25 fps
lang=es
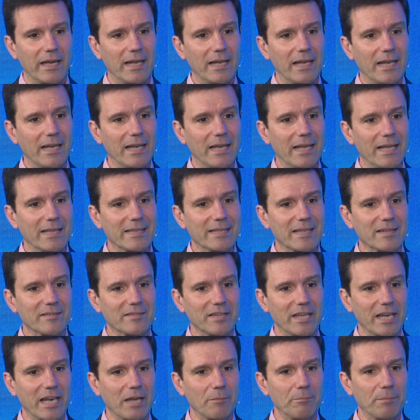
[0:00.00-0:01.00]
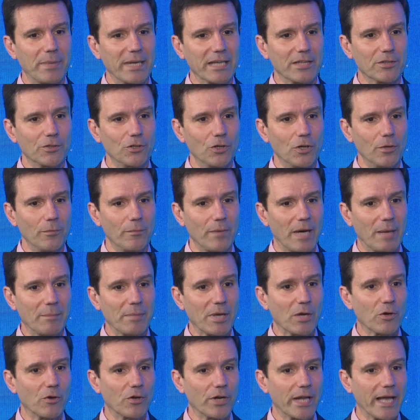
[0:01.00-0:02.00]
El, tercer aspecto
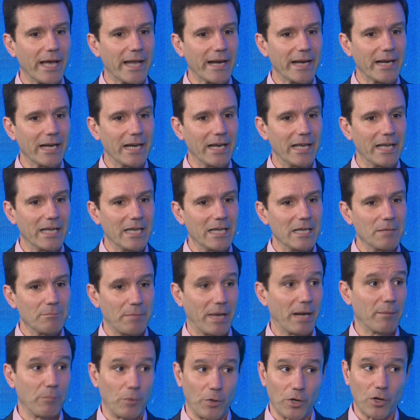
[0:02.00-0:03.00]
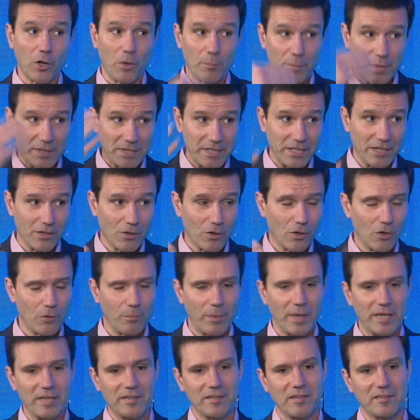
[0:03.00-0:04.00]
a mejorar para poder competir con
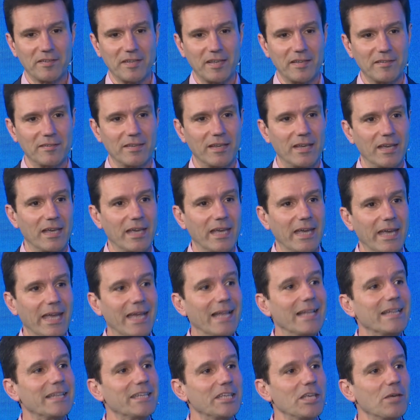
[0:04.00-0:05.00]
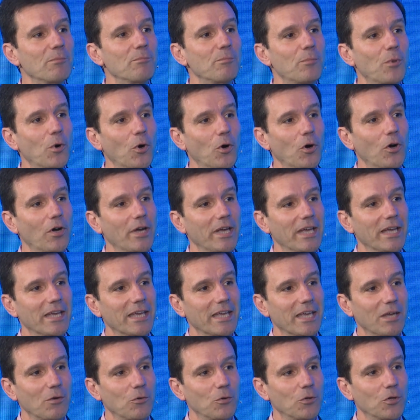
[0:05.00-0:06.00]
los países es el tiempo
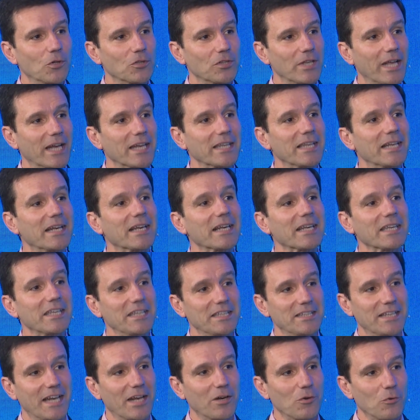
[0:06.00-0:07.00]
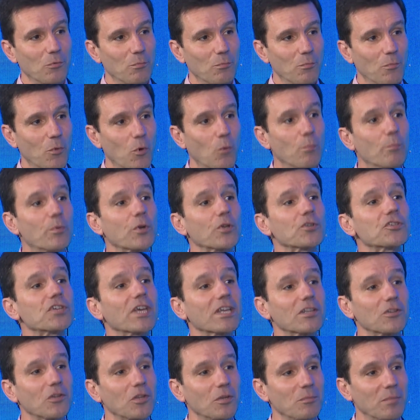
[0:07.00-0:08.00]
en que uno tarda en registrar un,
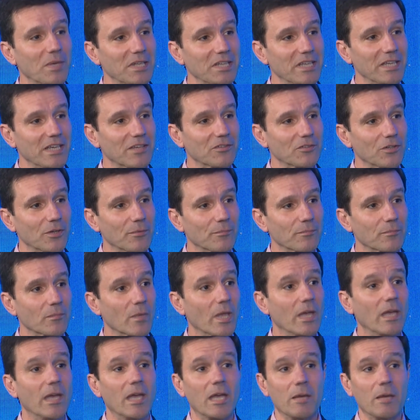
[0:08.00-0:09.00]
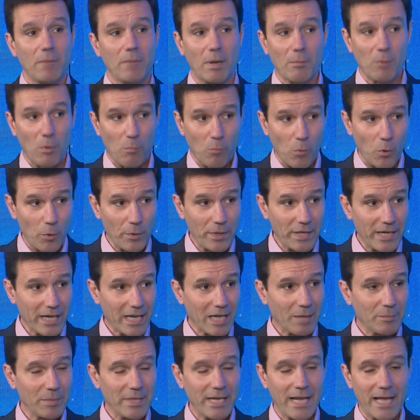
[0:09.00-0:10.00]
proyecto de investigación. Vamos muy bien
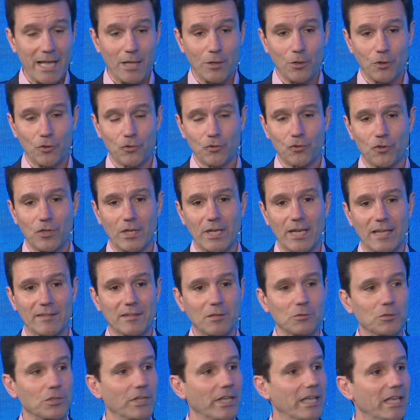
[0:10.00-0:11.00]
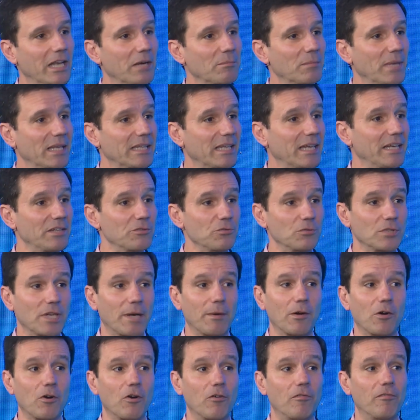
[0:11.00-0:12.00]
encaminados, las autoridades de Armada han hecho un
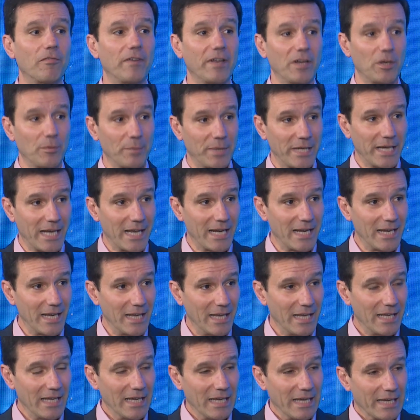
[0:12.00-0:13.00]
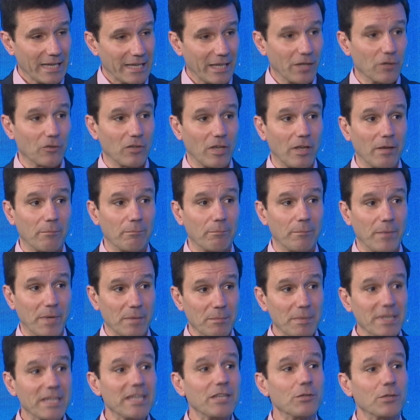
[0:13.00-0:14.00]
trabajo fenomenal que nos ha
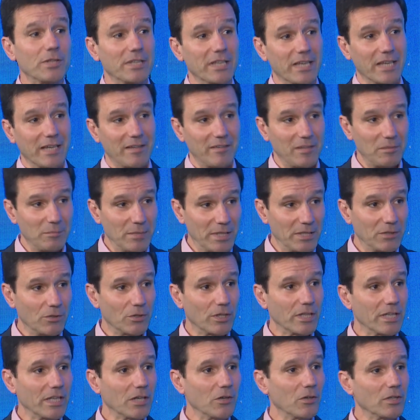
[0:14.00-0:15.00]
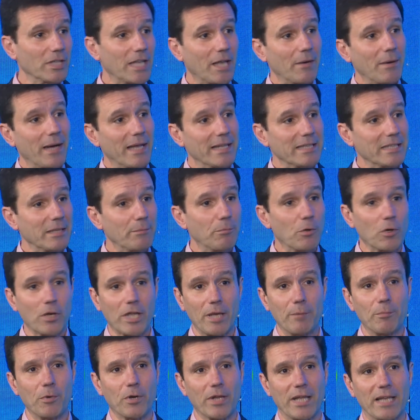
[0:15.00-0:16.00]
permitido este crecimiento que te contaba antes.
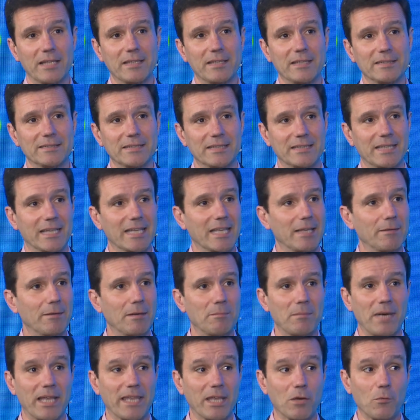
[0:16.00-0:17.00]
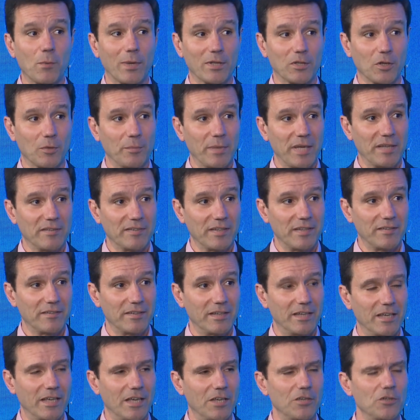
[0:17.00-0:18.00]
¿Por qué? Porque antes se tardaba más de cuatro
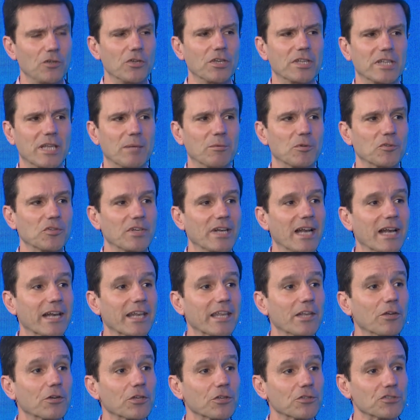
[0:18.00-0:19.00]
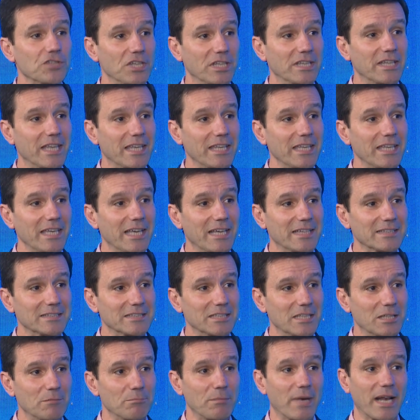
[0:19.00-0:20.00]
meses y hoy estamos en alrededor de 80
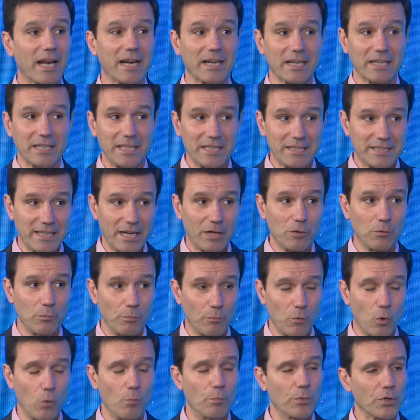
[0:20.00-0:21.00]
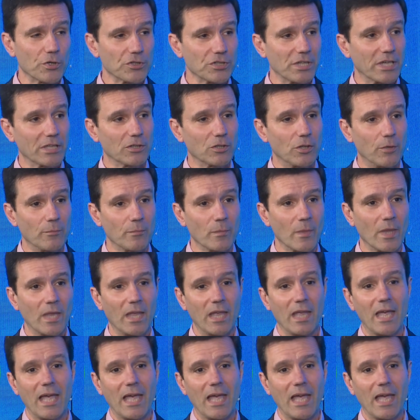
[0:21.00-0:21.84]
días para registrar un proyecto.